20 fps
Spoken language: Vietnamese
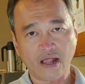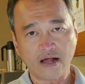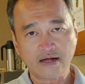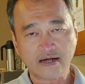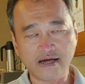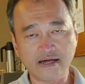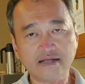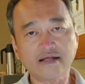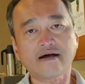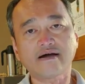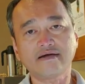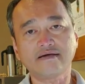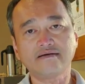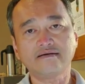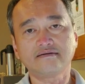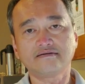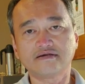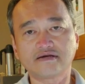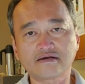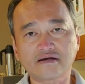khi thấy
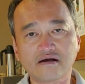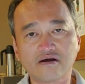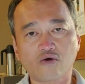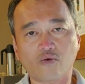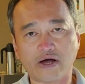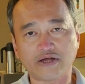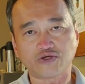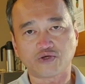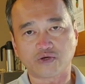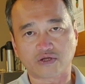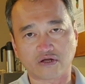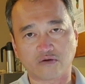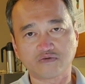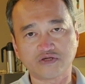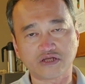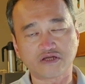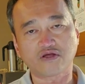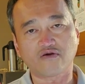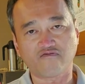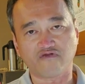những cơ quan truyền thông
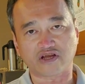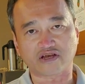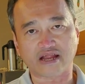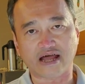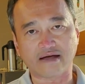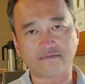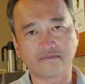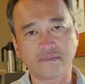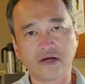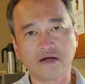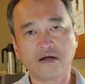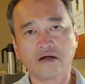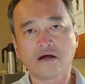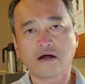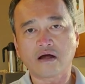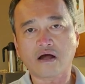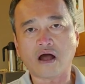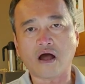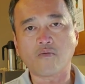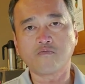chính thống Việt Nam
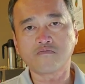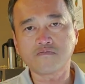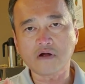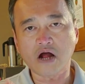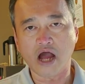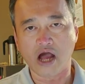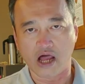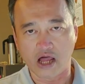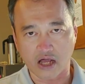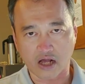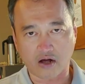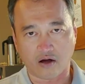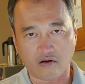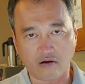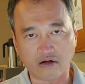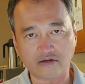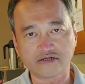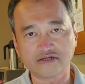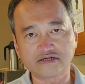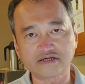không hề
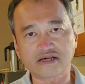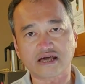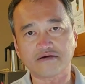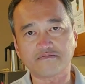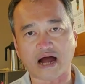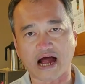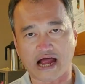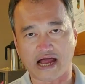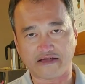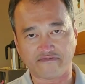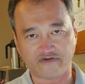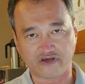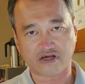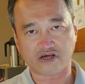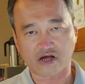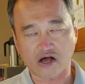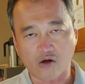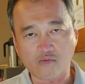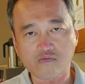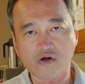có những cái bài viết,
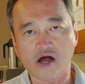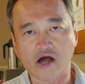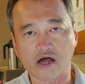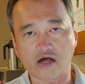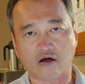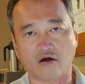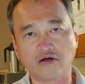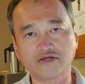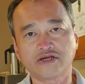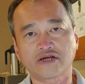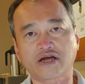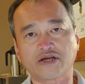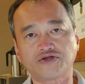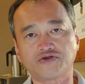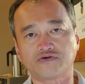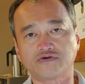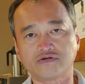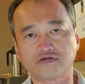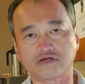không hề có những cái chương